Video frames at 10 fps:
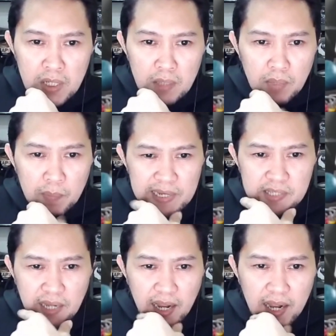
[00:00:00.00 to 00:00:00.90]
Mabilis
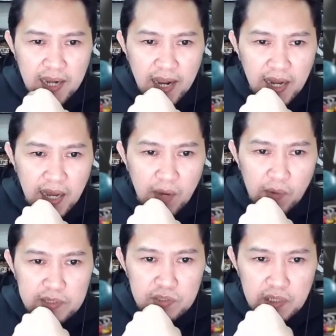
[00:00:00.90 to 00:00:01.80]
talaga ang
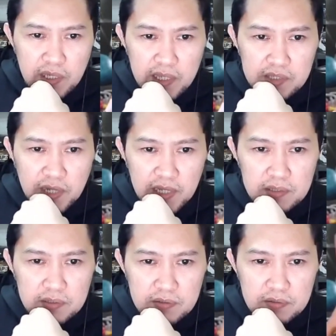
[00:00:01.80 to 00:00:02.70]
galawan nito ni Ken Kenjan.
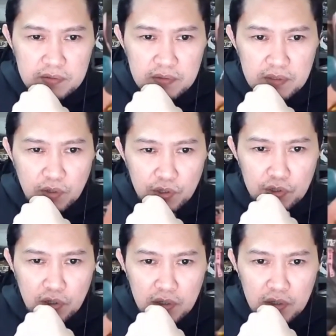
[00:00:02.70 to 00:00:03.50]
Ayun, no?